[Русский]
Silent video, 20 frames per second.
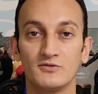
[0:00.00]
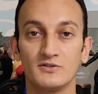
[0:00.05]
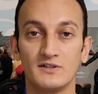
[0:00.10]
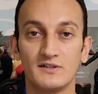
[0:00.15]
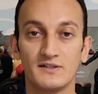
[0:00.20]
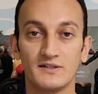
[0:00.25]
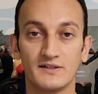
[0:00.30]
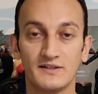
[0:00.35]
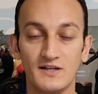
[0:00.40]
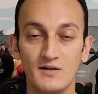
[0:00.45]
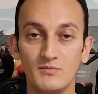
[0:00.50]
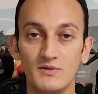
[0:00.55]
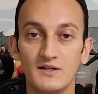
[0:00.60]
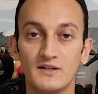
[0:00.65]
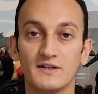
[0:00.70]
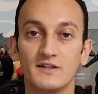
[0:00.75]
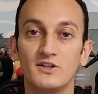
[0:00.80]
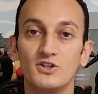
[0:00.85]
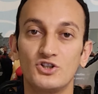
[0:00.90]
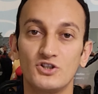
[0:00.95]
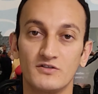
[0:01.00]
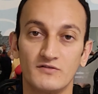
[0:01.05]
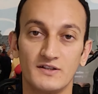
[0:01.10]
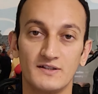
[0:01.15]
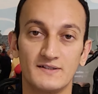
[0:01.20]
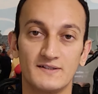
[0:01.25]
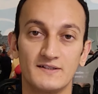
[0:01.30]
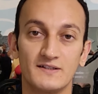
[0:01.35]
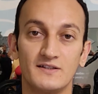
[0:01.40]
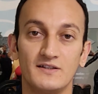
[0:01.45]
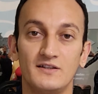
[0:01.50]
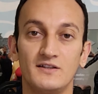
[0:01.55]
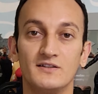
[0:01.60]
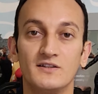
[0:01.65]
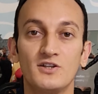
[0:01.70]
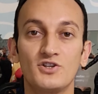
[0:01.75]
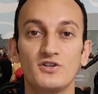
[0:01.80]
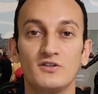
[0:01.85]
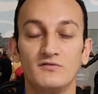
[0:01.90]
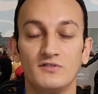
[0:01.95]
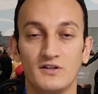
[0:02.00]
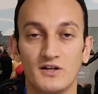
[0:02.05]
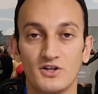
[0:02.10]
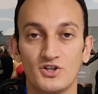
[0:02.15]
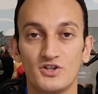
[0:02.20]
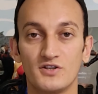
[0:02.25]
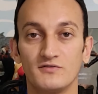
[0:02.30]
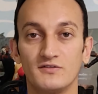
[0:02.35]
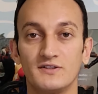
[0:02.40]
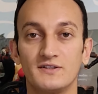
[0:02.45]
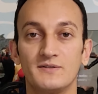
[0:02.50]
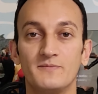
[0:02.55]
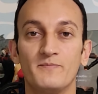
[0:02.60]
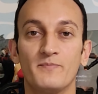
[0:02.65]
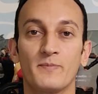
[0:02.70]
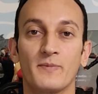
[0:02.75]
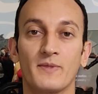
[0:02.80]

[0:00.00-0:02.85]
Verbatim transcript: вот этих яблок из Швеции и начал выращивать.